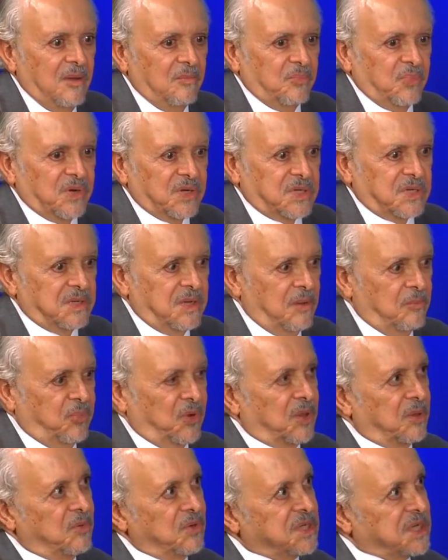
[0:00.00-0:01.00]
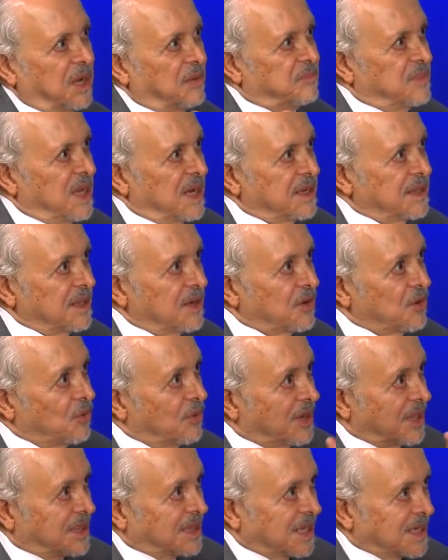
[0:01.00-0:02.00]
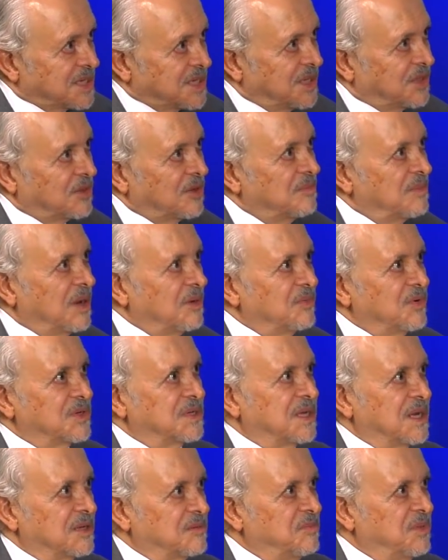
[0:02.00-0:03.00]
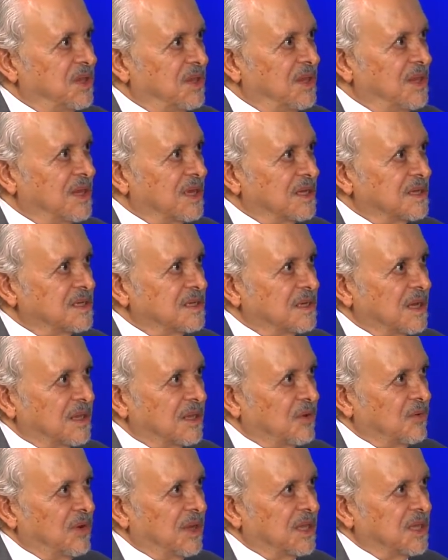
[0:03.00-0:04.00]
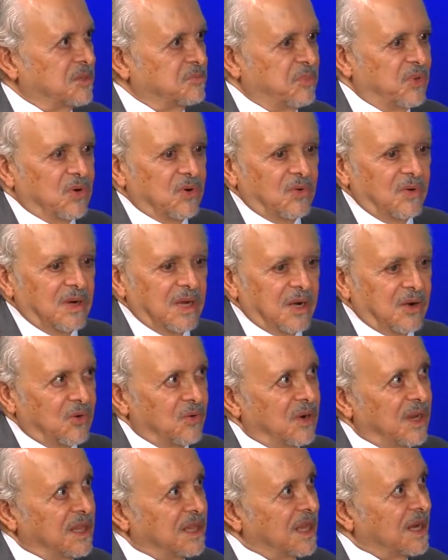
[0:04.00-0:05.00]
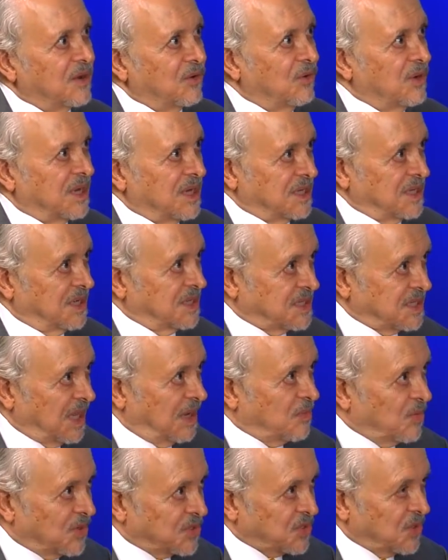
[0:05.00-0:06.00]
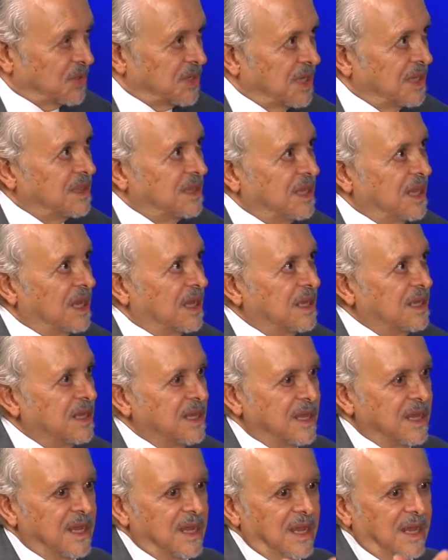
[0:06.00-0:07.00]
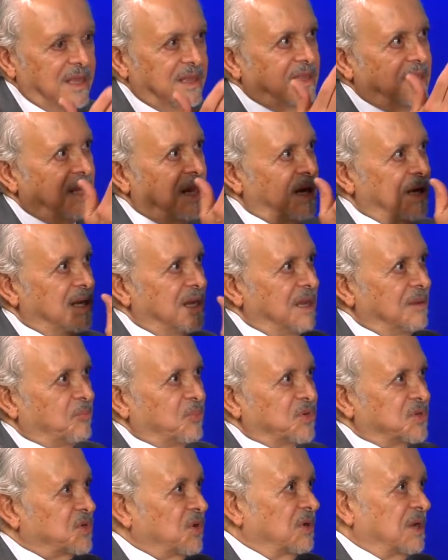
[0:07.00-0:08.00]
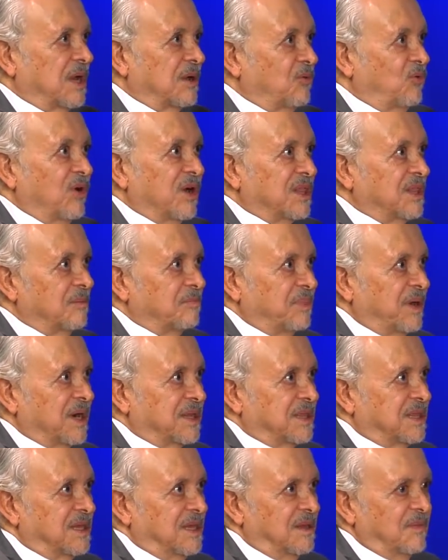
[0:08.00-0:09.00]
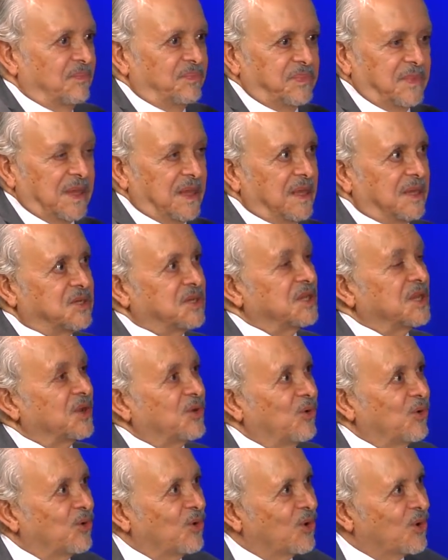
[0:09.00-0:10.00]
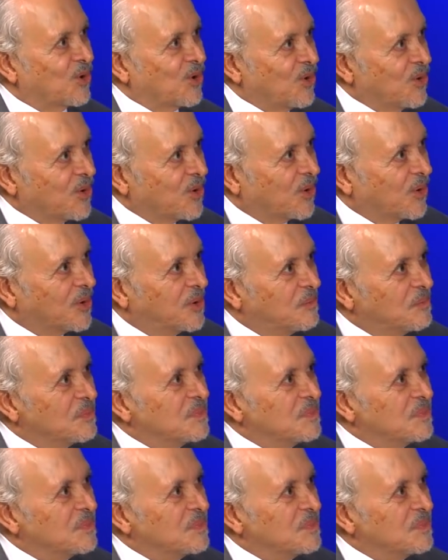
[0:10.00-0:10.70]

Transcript: pues podemos cambiar de ruleta si tomamos las medidas adecuadas, pero con la ruleta con las que estamos hoy en día, tiene pues con la cuarta parte, es que de color rojo,